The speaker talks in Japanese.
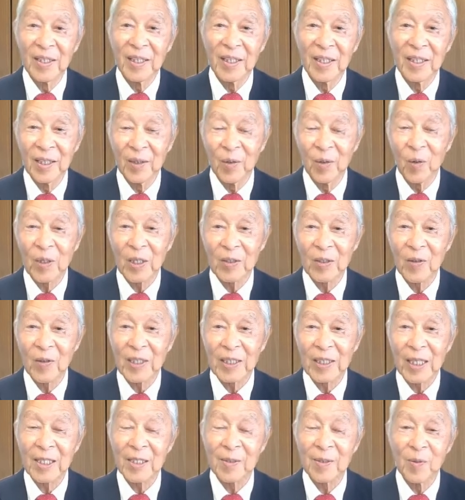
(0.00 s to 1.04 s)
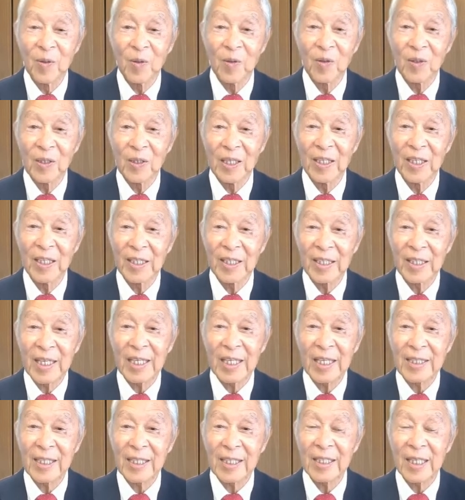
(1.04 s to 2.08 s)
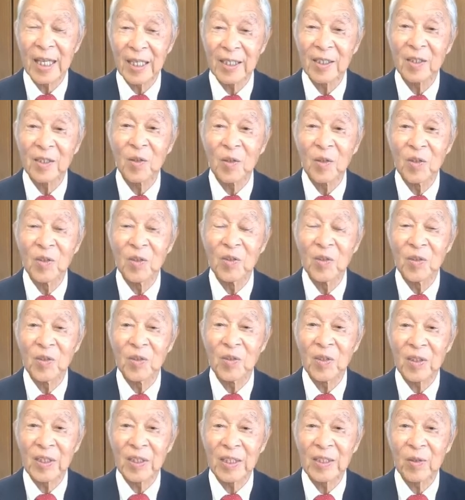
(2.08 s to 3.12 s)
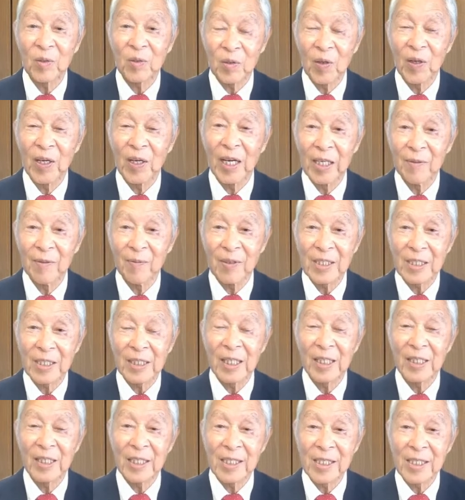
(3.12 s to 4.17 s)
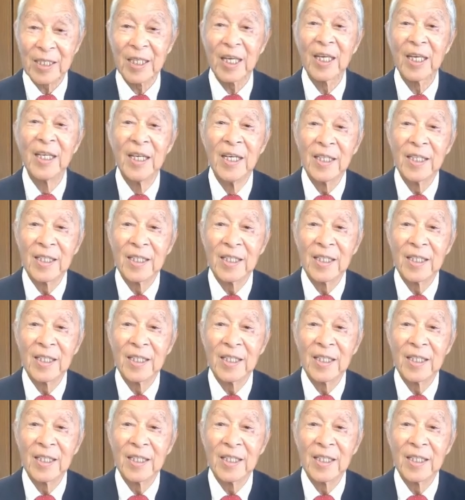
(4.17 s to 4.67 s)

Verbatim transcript: えー、他の方にも、えー、聞かせたいということがありましたらですね、